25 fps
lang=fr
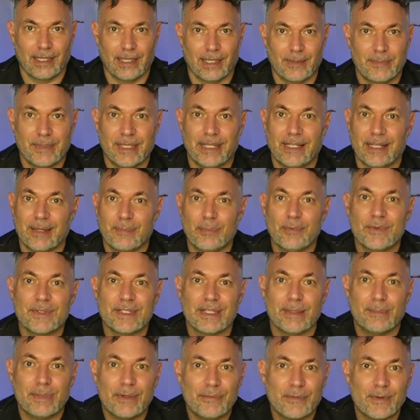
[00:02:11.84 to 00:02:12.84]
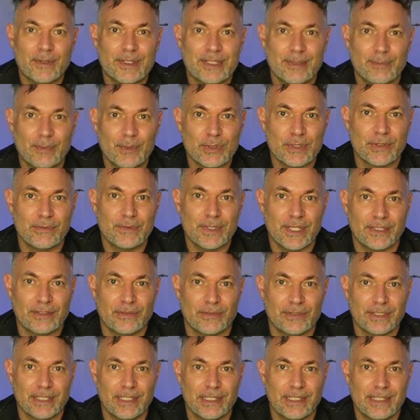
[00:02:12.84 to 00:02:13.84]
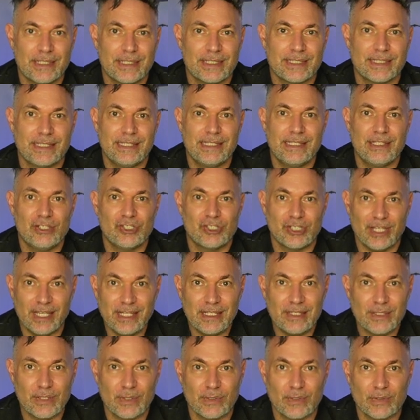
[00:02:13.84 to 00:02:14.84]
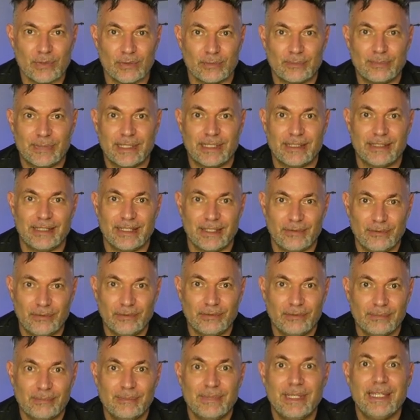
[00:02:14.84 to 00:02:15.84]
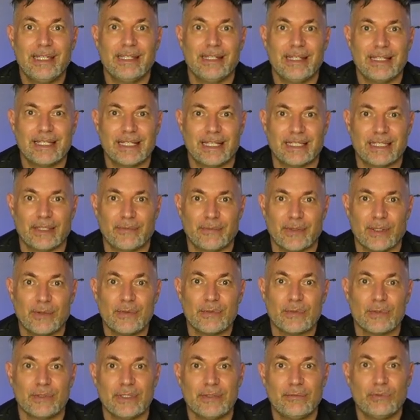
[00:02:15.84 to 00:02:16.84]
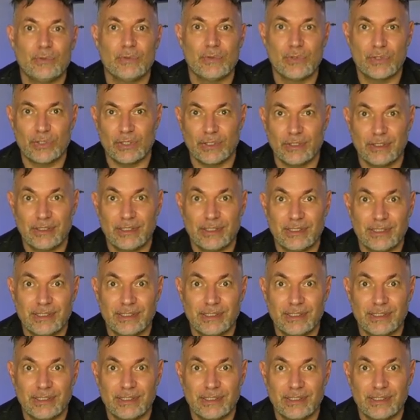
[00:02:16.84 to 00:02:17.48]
bien la réponse n'est pas forcément ce que vous attendiez. Ce qui gêne, ce ne sont pas l'avion, mais les interférences au niveau du sol.